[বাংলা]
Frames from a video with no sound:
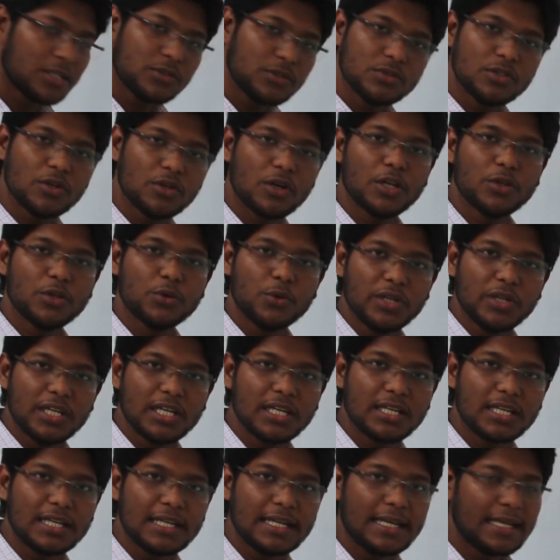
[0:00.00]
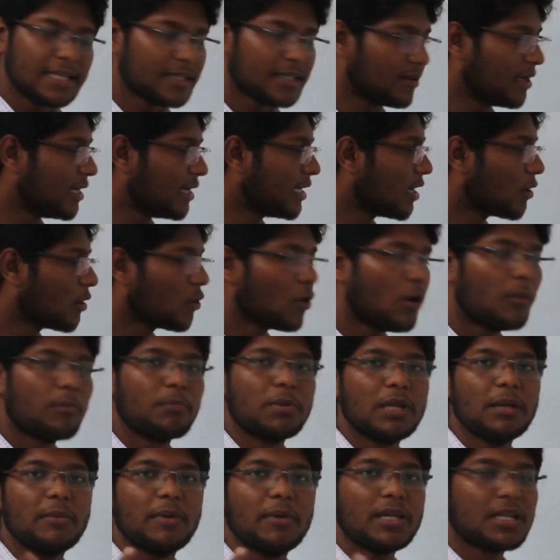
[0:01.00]
মান যদি হয় দুই ডিগ্রি তাহলে এটার
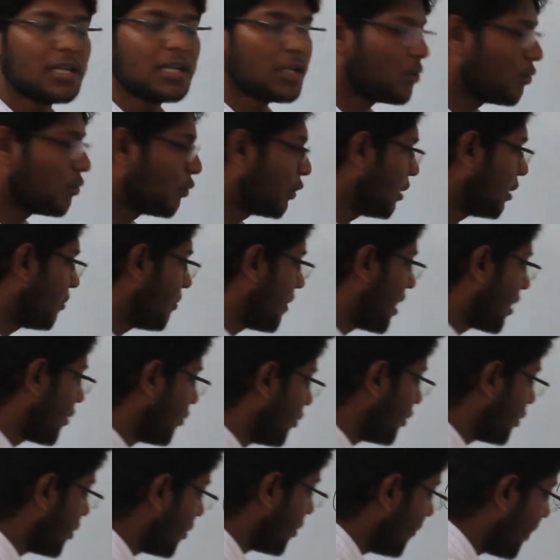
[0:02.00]
কমপ্লিমেন্টারি কোণের মান হইতে